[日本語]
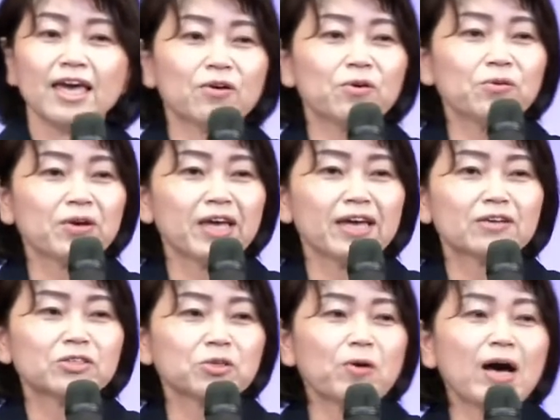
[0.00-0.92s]
この契
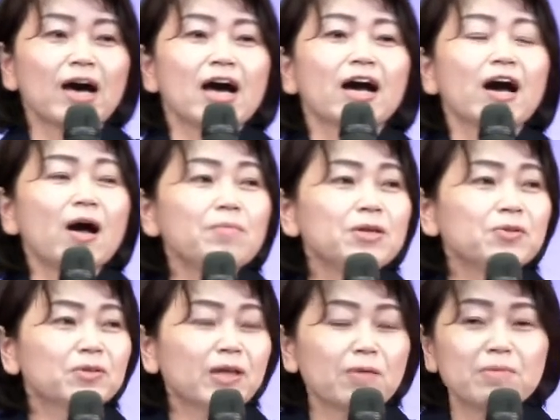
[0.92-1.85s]
約書は神
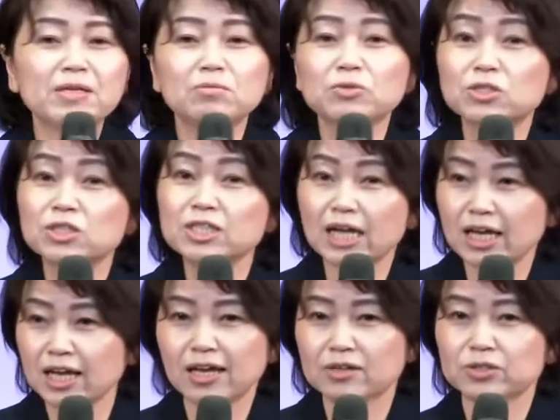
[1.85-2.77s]
のために結んだ
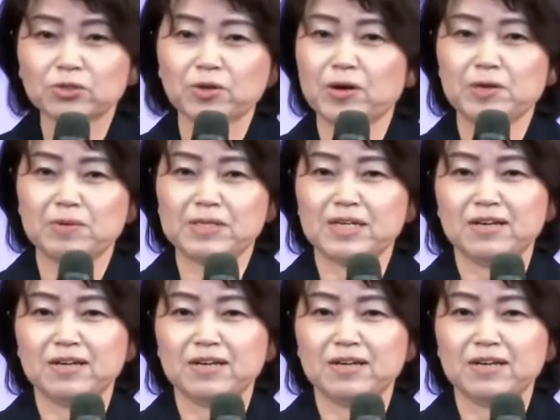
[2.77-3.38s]
契約書ではありませ